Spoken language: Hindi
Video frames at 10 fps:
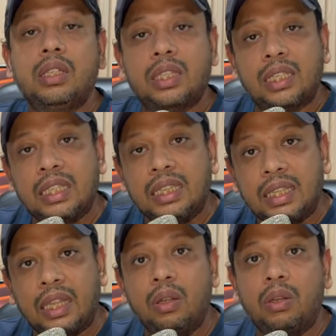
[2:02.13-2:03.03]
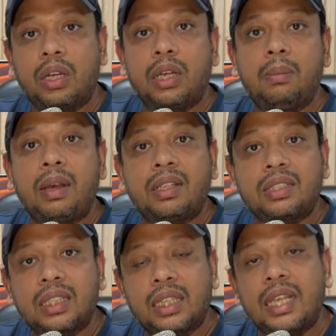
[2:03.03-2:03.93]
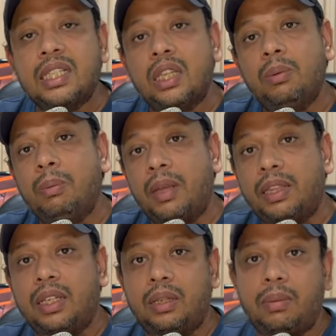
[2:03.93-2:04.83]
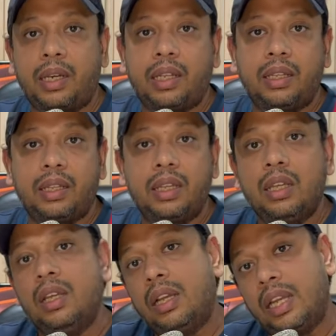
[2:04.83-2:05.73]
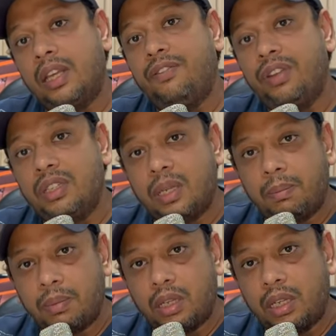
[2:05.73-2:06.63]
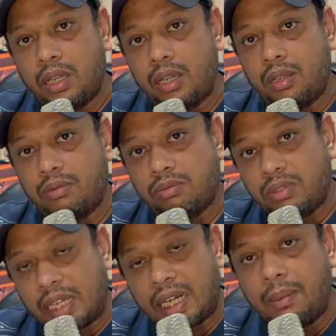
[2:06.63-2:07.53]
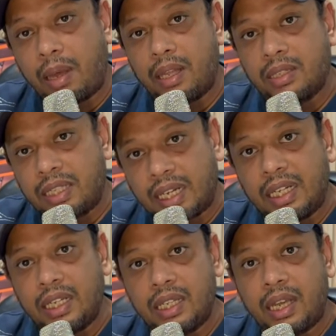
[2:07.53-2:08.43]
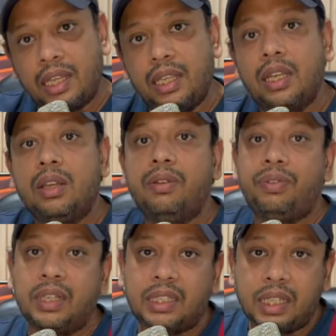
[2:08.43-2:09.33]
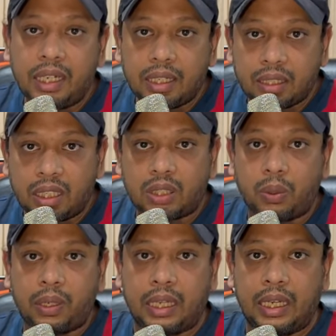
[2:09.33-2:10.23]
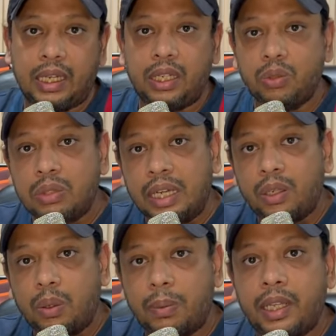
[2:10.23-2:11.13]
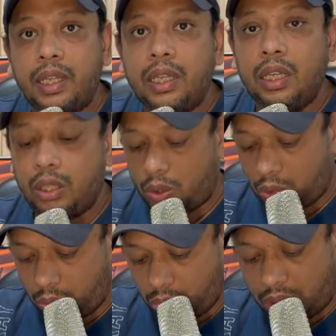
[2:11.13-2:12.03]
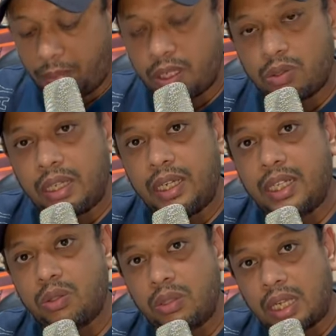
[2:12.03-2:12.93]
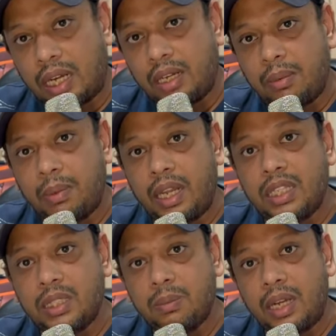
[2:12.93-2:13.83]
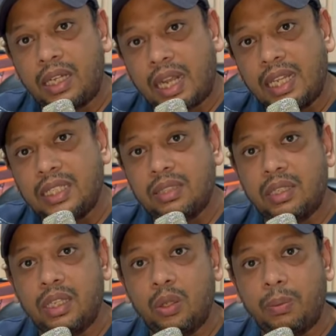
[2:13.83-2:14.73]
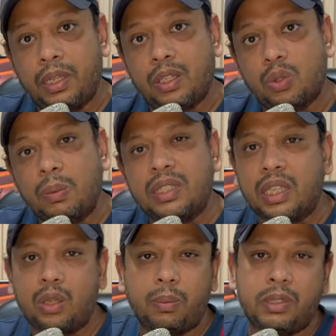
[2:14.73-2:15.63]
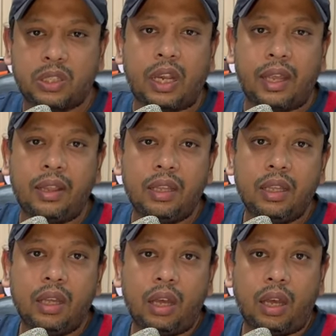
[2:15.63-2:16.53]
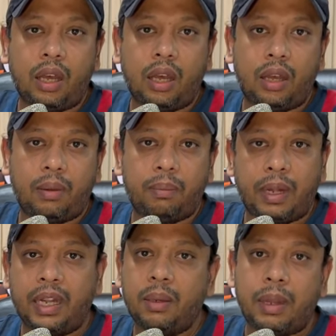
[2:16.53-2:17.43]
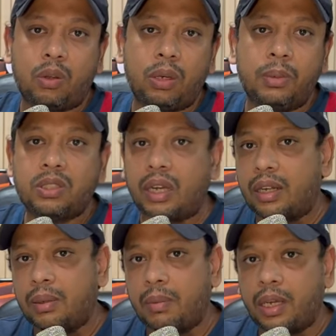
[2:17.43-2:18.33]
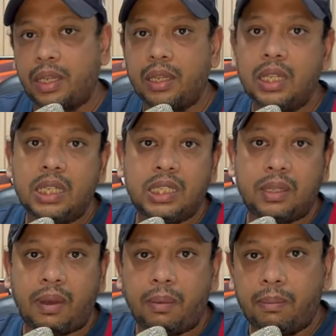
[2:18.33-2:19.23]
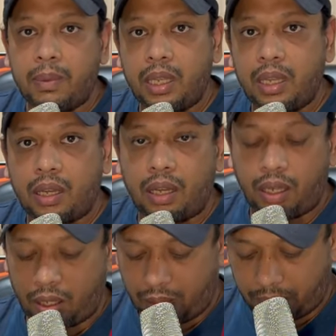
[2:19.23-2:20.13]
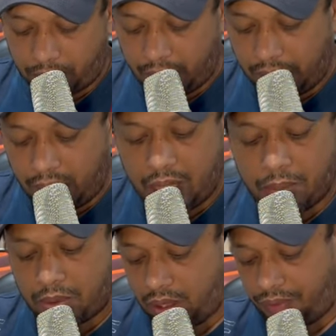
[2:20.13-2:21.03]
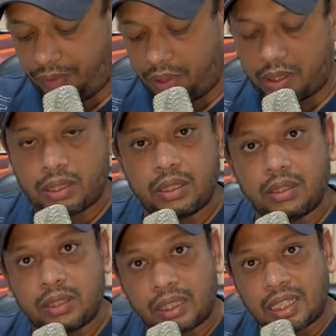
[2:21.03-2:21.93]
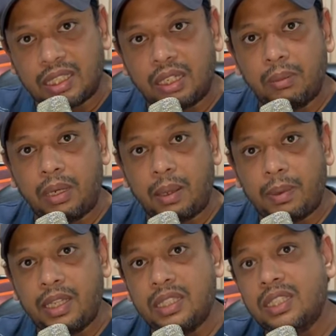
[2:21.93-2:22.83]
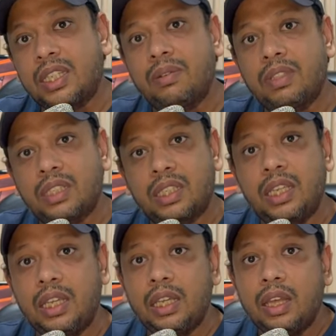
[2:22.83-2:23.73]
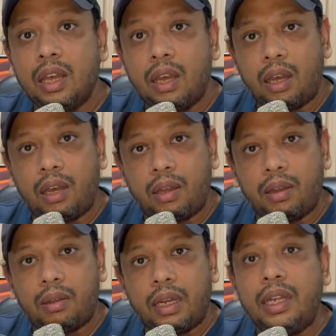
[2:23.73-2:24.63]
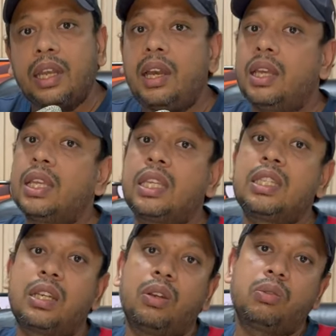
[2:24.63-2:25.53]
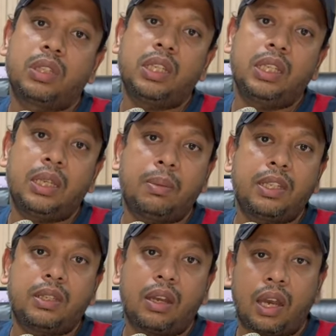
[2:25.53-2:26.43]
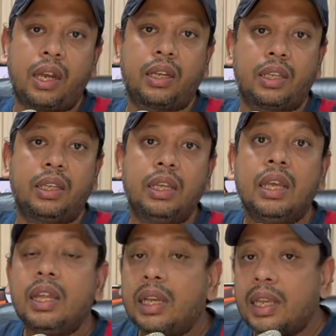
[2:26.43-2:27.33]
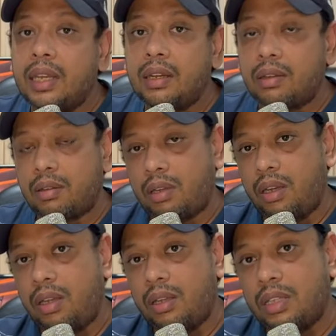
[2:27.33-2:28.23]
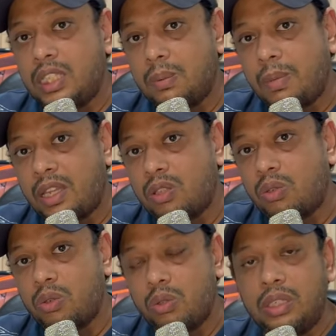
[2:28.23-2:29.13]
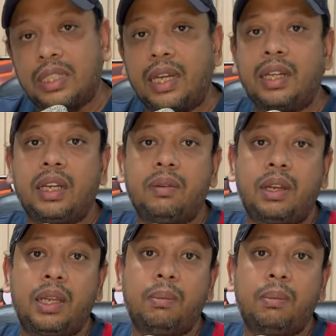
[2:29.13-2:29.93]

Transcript: सचिन तेंदुलकर ने मात्र सत्ताईस गेंदों में बहत्तर रन मारे लेकिन फिर जब सेकेंड सेकेंड इनिंग आई फिर से 10 ओवर खेलने न्यूजीलैंड को पड़े तो उस समय न्यूजीलैंड ने 118 रन बनाए जिसमें 28 गेंदों पे या 24 गेंदों पे शायद ब्रेंडन मैकुलम ने 60 रन मारे जवाब में आ, इंडिया टीम सिर्फ सतासी रन बना पाई जिसकी वजह से आ, इंडिया 21 रनों से ये मैच हार गई लेकिन आ, इस मैच को जो डिज़ाइन करने वाले